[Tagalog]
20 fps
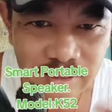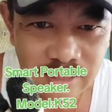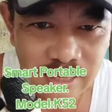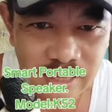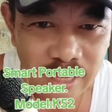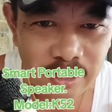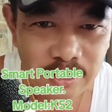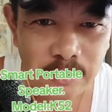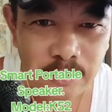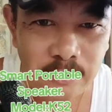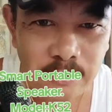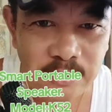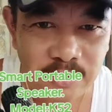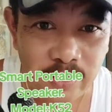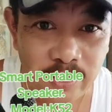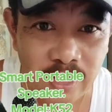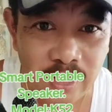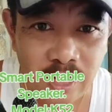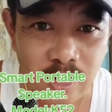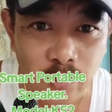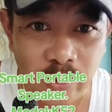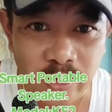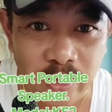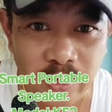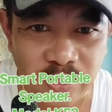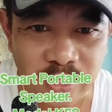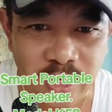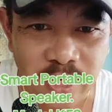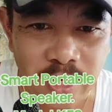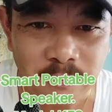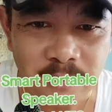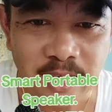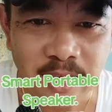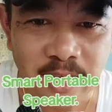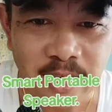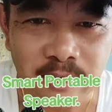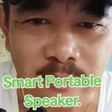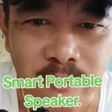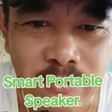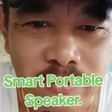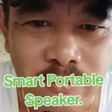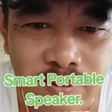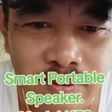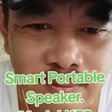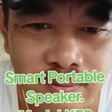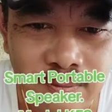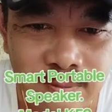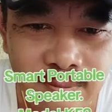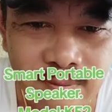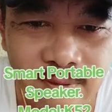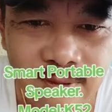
Thank you si uh, ah, window shop. Thank you.